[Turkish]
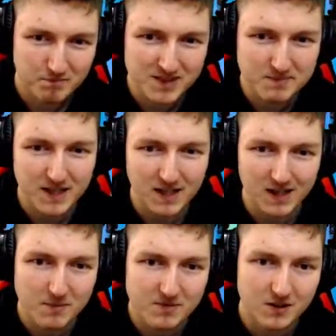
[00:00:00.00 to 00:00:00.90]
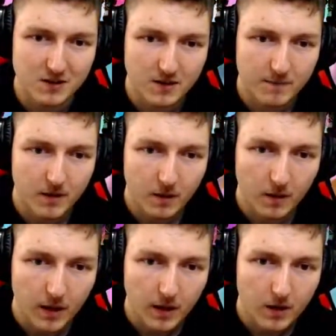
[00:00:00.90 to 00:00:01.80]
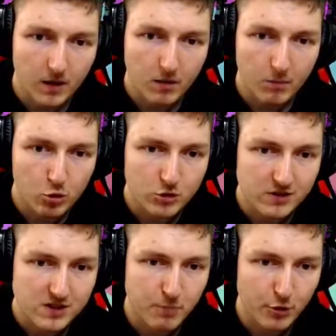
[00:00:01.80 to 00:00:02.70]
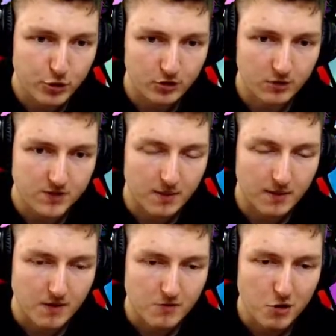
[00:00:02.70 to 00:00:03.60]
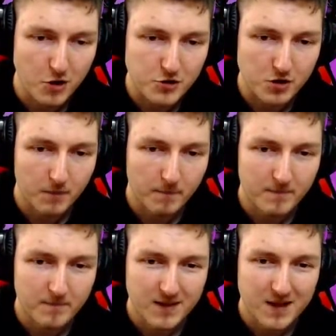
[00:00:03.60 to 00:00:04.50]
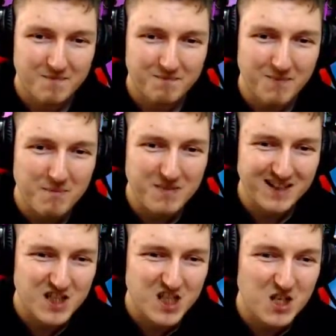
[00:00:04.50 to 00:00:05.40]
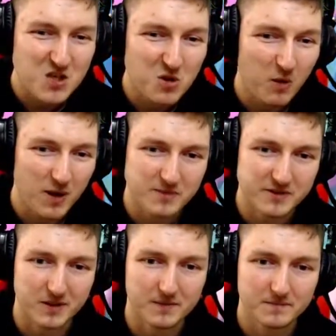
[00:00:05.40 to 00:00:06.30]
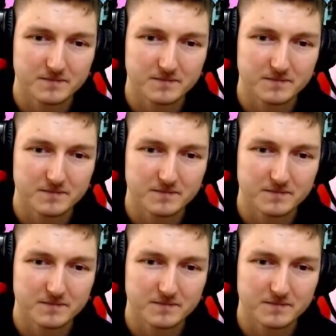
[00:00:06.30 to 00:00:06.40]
Biz birer hamster. Burası da spor salonumuz abi. Koş. Ben biraz şişko hamster.